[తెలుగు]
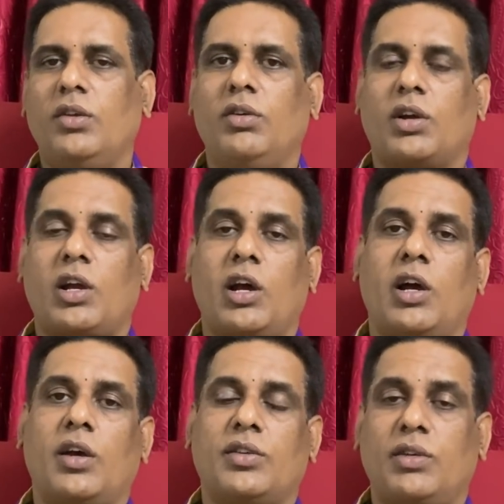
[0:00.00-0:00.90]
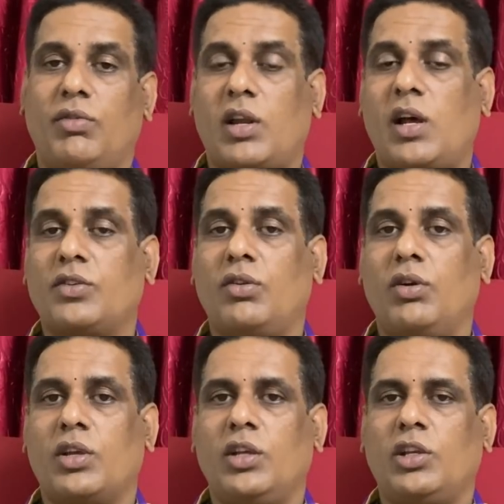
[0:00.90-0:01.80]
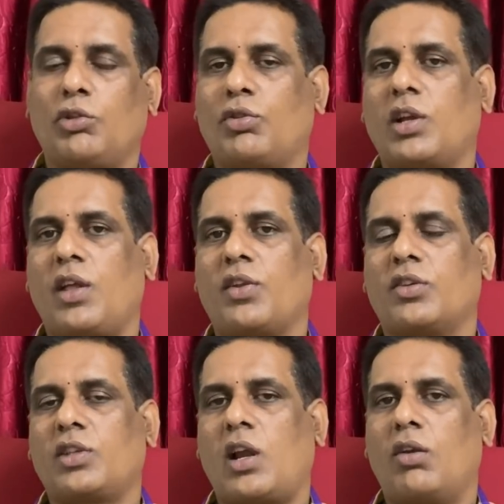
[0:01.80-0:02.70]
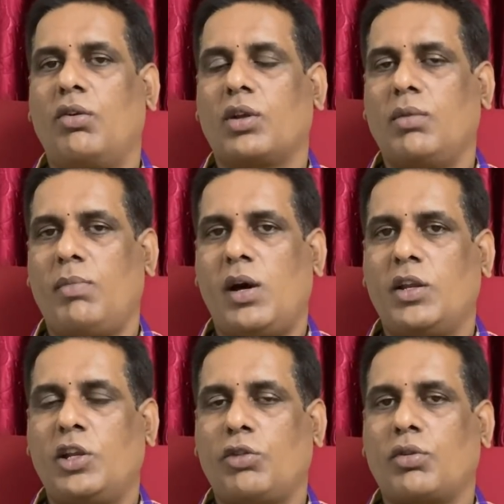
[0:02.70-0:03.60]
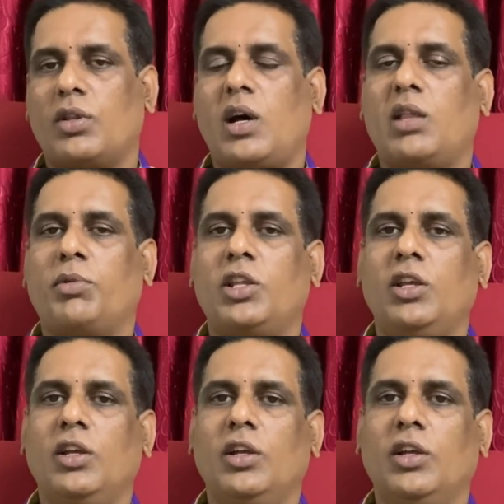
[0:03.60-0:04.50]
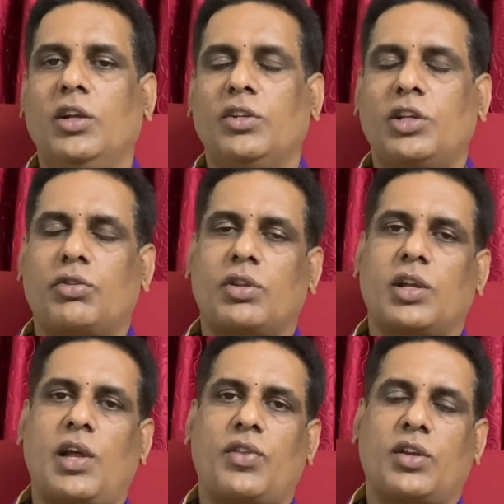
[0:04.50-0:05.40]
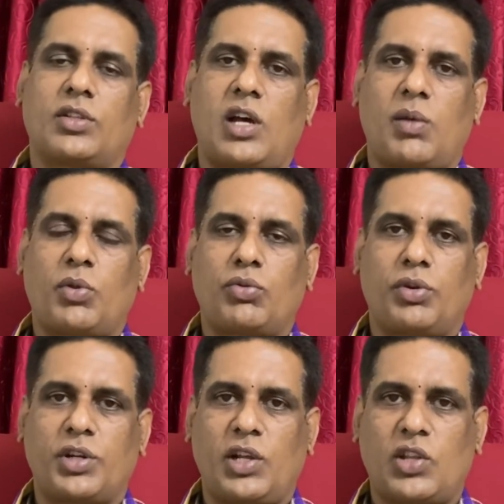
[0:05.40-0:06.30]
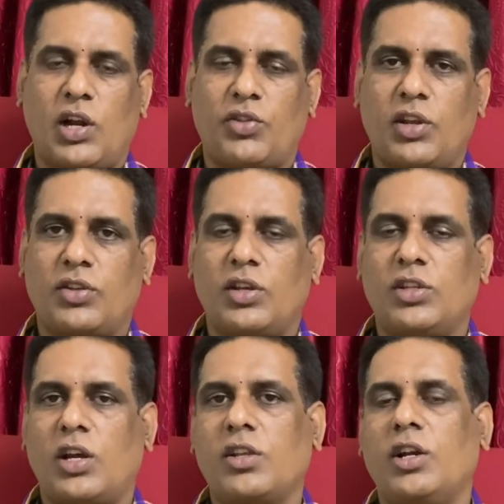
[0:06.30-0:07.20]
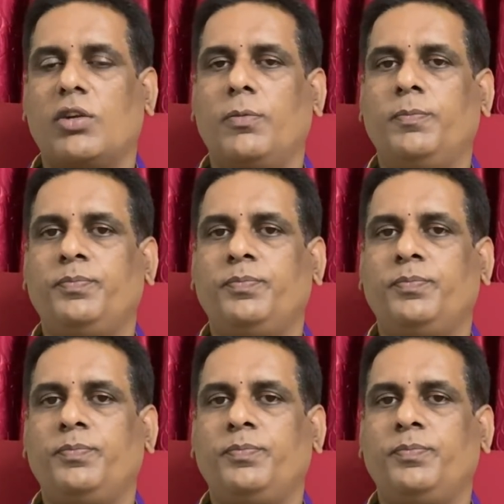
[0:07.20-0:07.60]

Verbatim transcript: ఈ యొక్క సింహరాశిలోకి చతుర్థ కేంద్ర స్థానంలోకి మారి చతుర్థాధిపతి చతుర్థ కేంద్ర స్థానంలో స్వక్షేత్రగతిలో సంచారం చేయటం